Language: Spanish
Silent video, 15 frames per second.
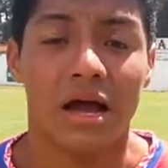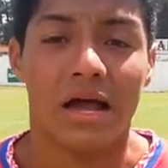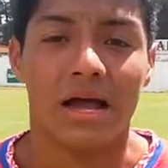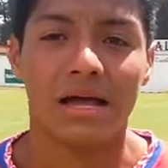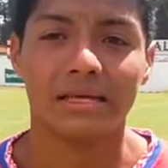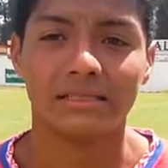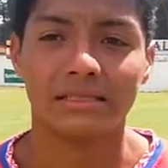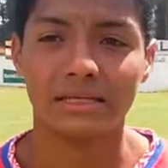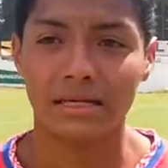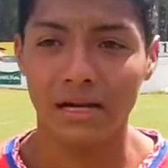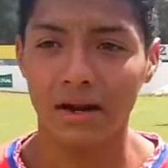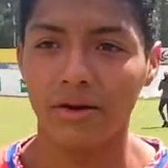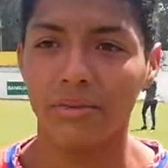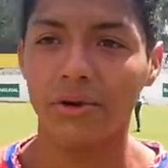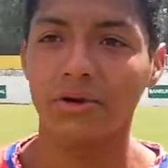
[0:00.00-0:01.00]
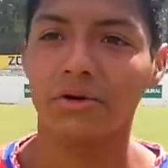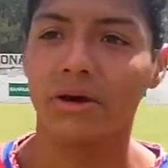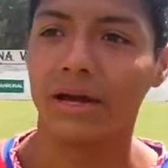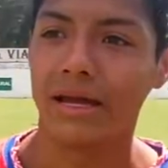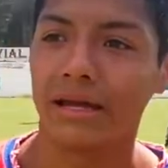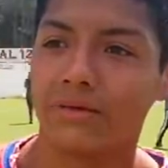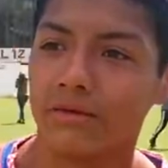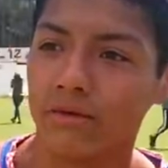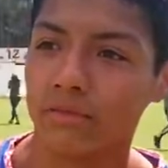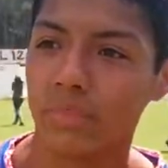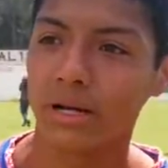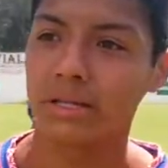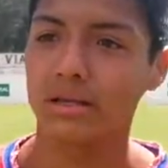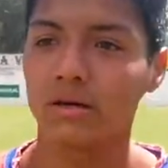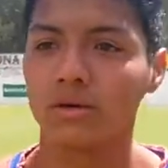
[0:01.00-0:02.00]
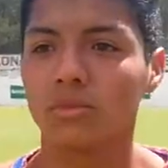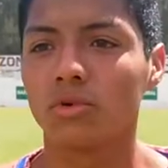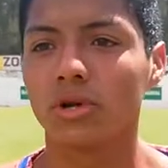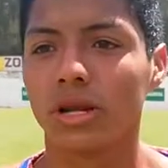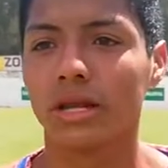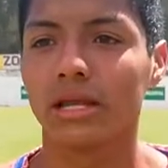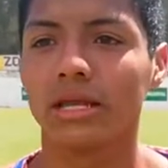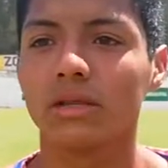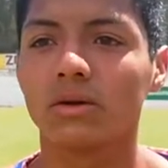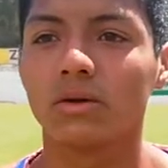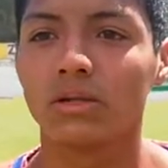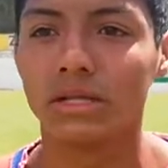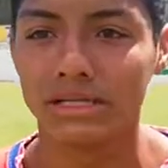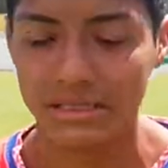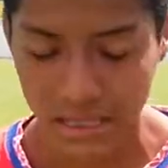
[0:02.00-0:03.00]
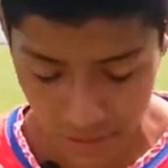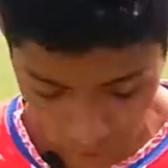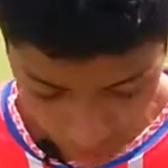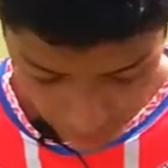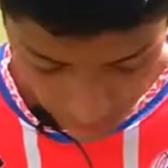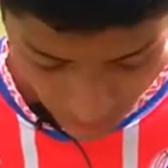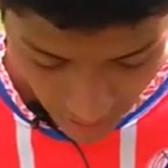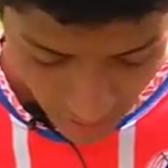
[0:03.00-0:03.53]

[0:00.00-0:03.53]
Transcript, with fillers: Eh, sí, claro, amigo. Eh, fue un partido muy reñido. Desde los